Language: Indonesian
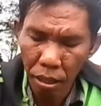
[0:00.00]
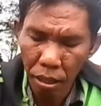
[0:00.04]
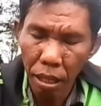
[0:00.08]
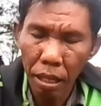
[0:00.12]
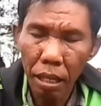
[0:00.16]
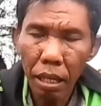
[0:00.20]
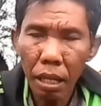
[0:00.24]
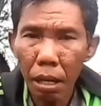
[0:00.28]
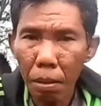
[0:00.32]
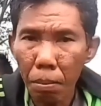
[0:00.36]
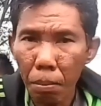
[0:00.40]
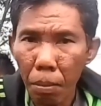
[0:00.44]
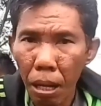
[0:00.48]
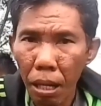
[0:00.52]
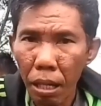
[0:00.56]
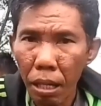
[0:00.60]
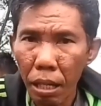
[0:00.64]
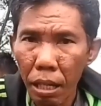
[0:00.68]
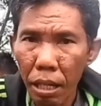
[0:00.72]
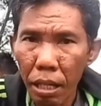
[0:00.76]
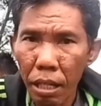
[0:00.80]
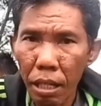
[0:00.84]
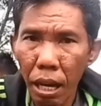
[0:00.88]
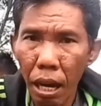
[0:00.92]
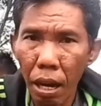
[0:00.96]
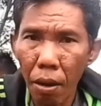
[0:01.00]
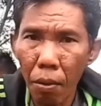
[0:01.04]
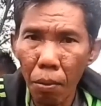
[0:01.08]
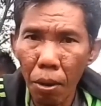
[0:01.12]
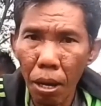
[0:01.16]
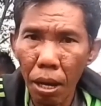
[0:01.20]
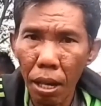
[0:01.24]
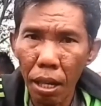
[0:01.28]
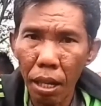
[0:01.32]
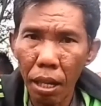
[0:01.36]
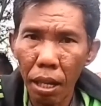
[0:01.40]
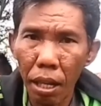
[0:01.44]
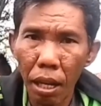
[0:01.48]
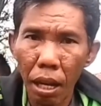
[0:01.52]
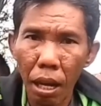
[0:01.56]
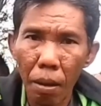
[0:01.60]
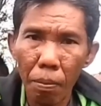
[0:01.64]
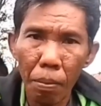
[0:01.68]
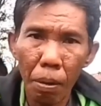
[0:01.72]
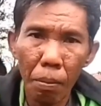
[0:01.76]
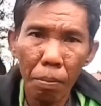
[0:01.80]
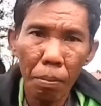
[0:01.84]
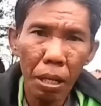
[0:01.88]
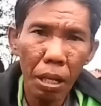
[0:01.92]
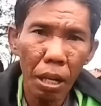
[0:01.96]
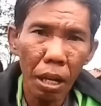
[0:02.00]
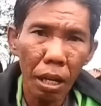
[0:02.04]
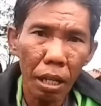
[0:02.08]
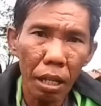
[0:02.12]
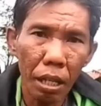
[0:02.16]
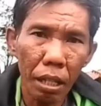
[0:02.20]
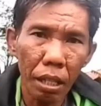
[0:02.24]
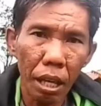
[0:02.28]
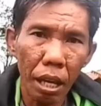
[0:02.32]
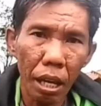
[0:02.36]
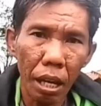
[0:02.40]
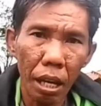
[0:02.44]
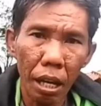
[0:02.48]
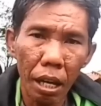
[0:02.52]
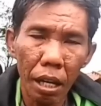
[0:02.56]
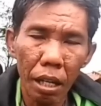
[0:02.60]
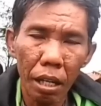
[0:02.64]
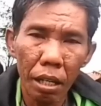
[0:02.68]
jadi kembali ke awal apabila kita